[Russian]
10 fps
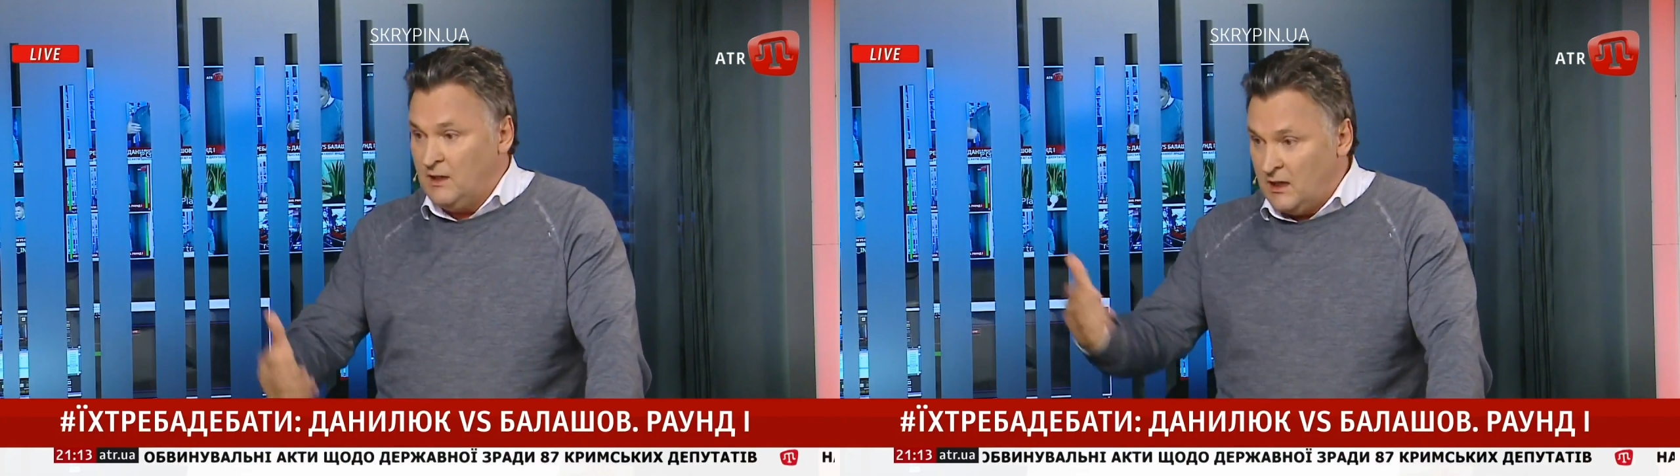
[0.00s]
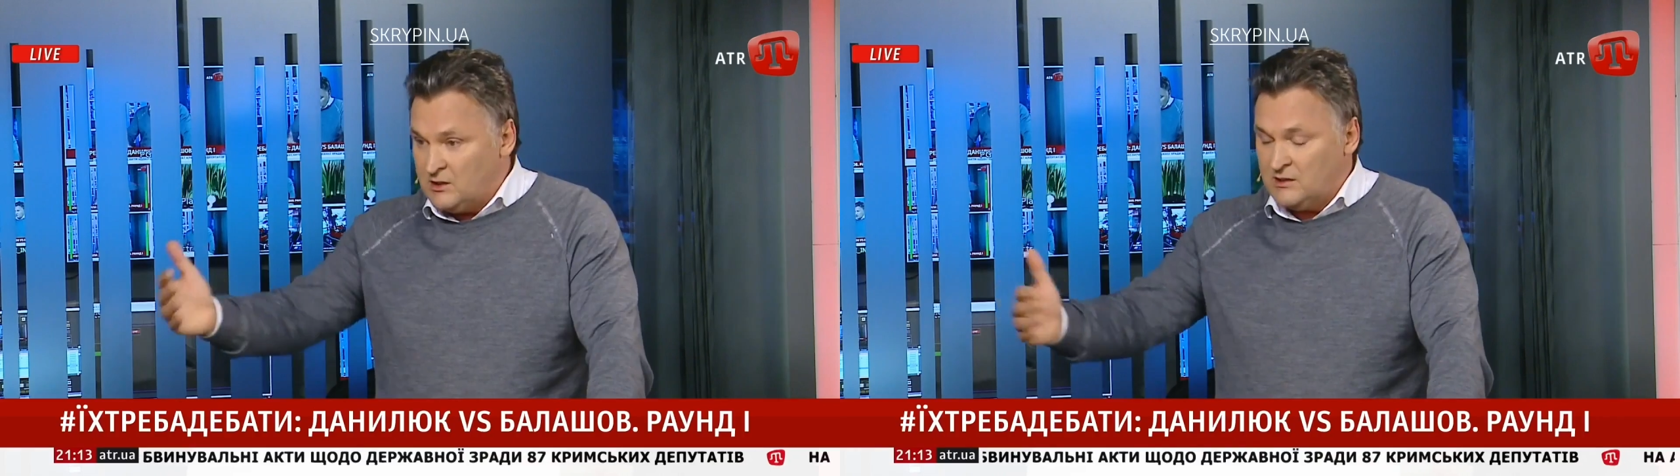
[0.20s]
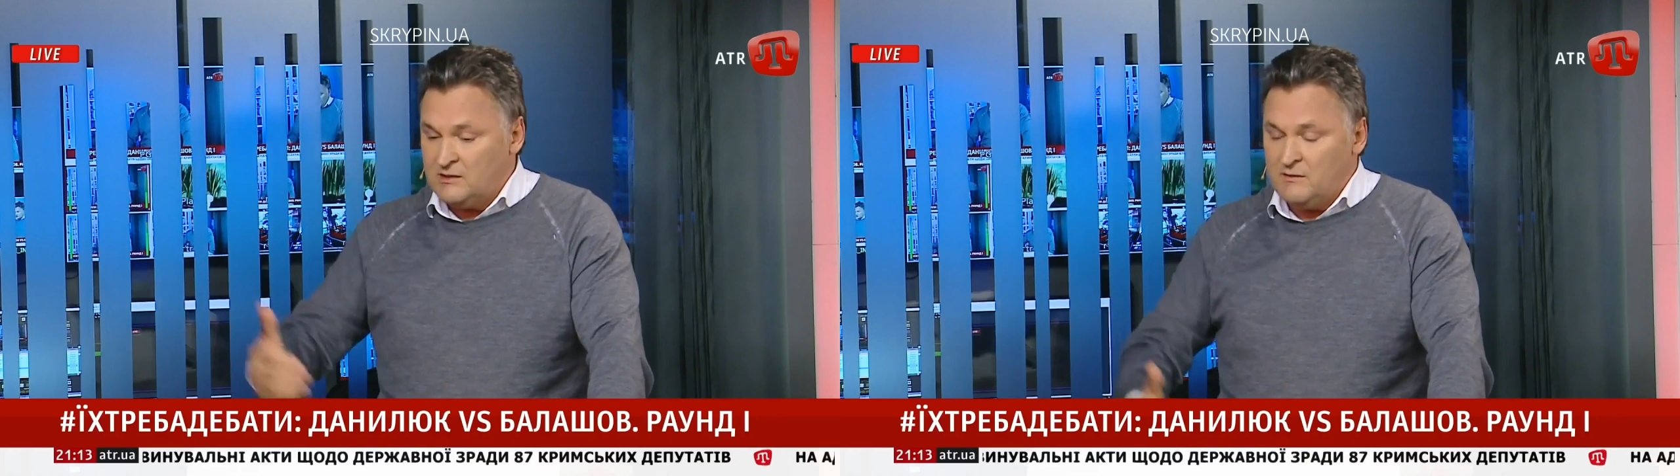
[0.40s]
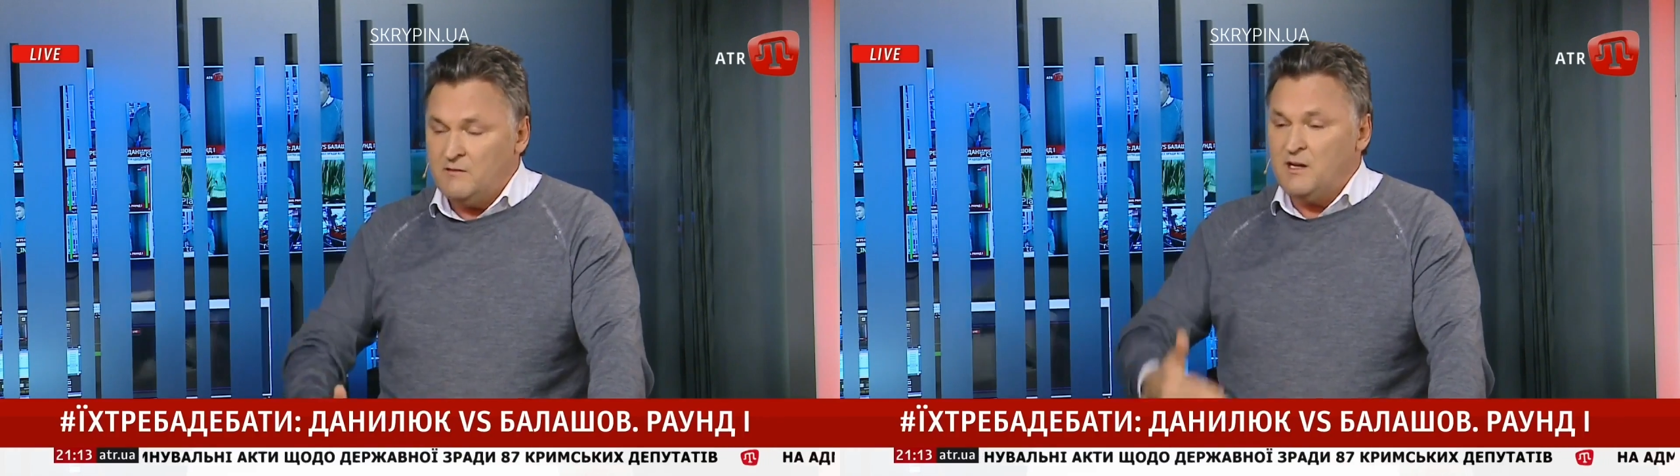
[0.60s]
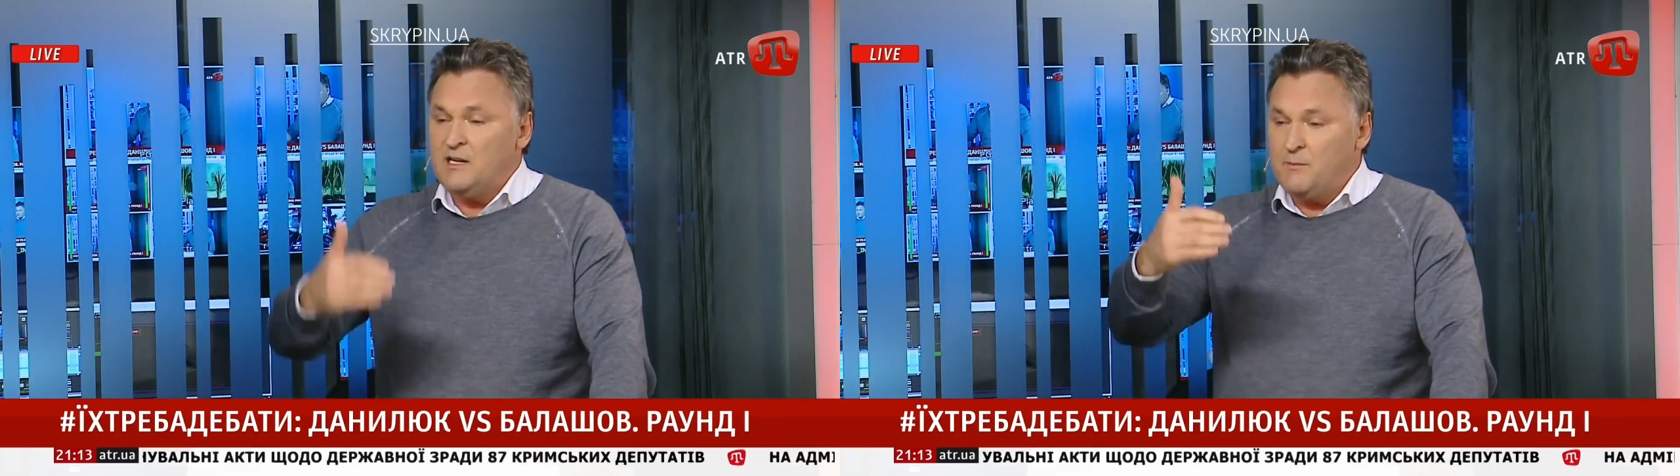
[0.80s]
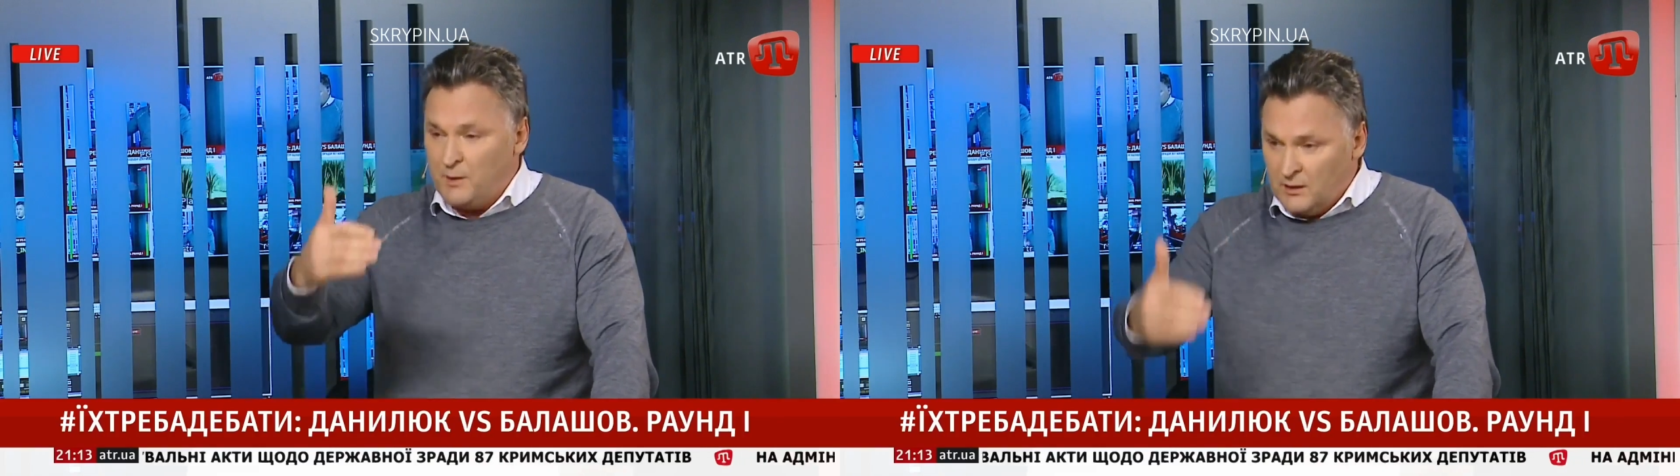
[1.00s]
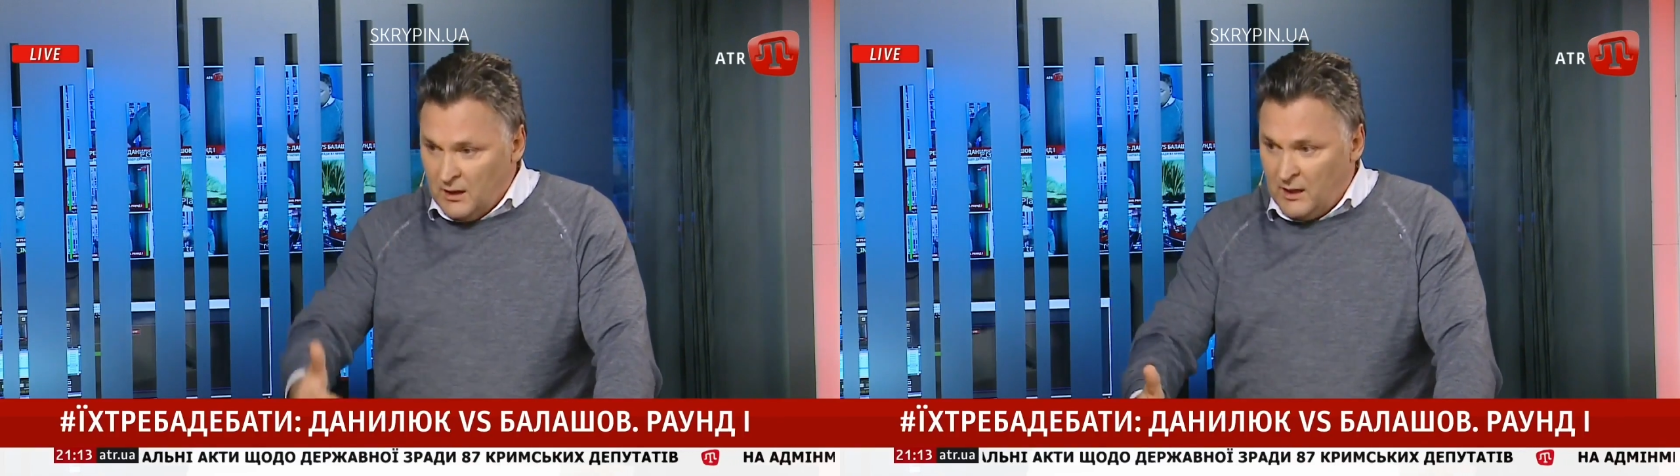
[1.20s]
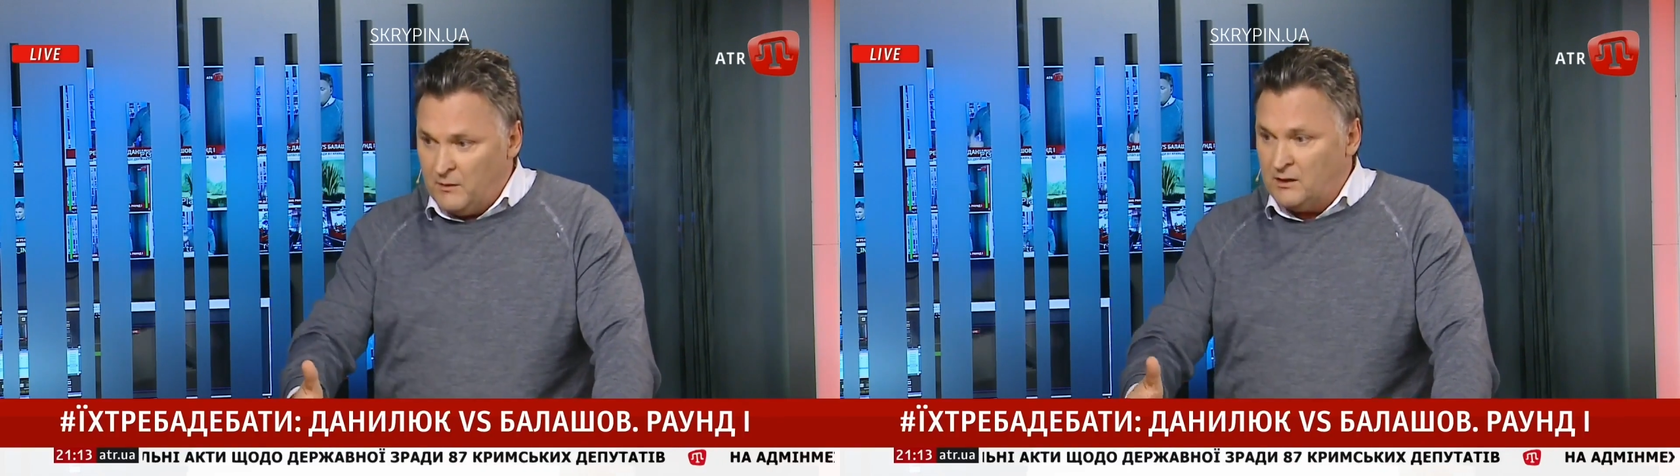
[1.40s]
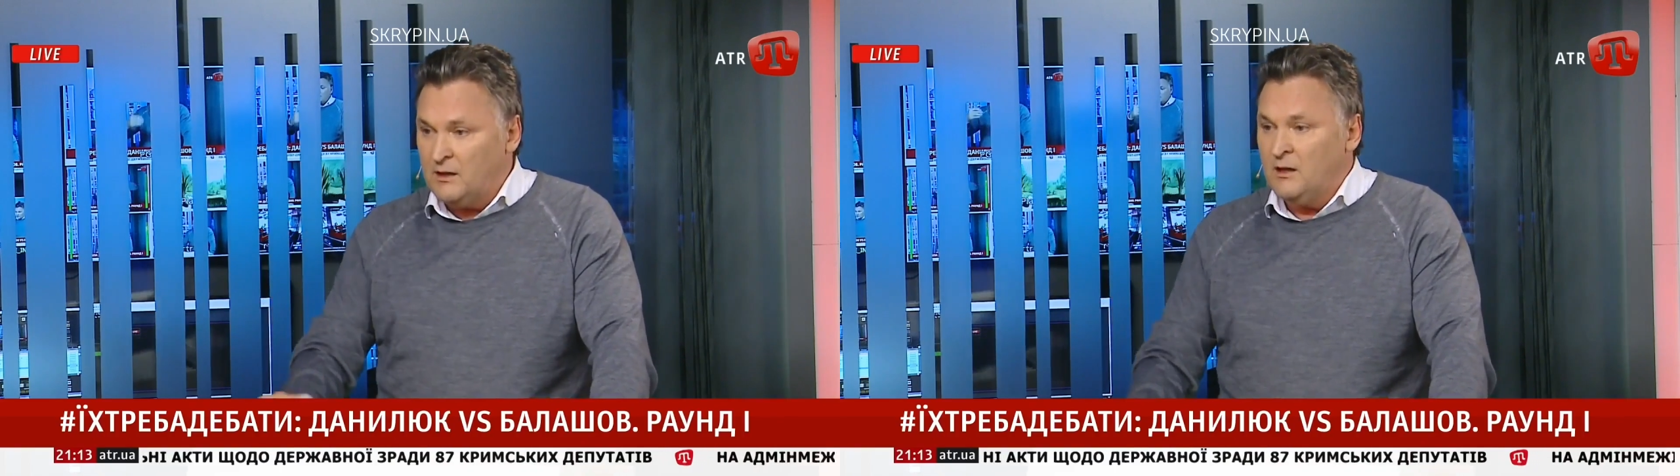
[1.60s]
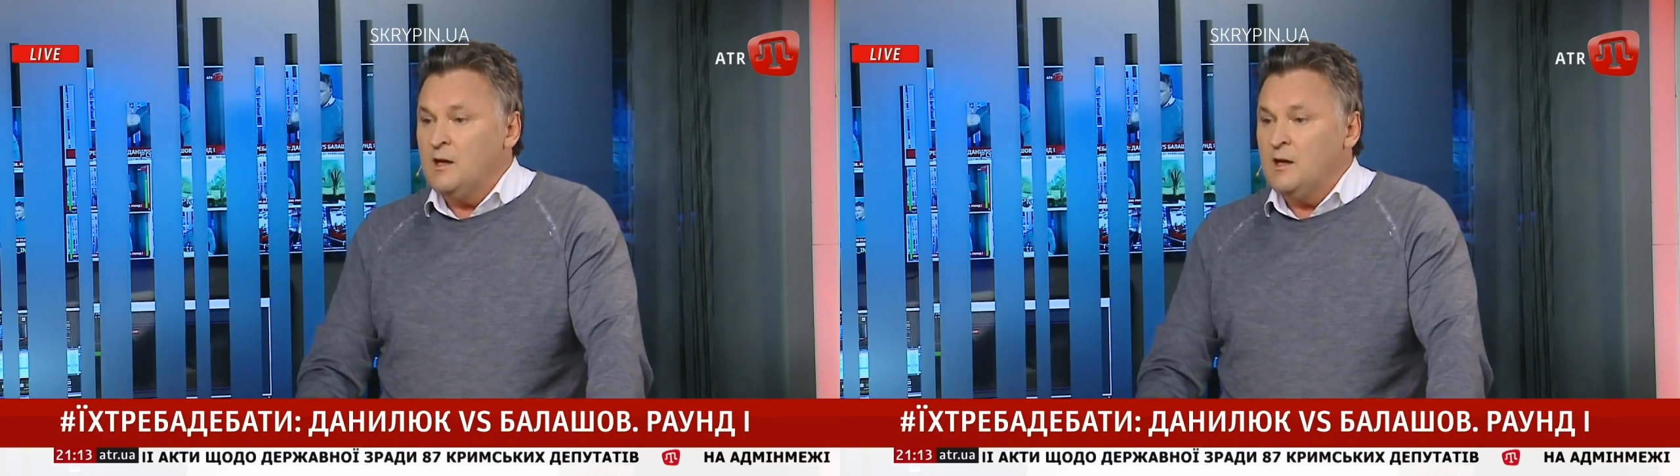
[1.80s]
Дальше. Завоевание парламента.